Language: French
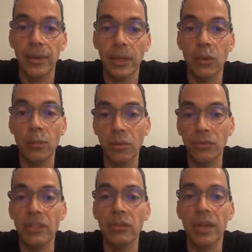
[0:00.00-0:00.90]
et qu'on
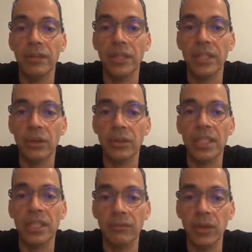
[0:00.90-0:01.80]
profite de la vie,
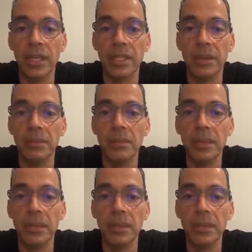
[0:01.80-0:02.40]
sortir, voir les amis,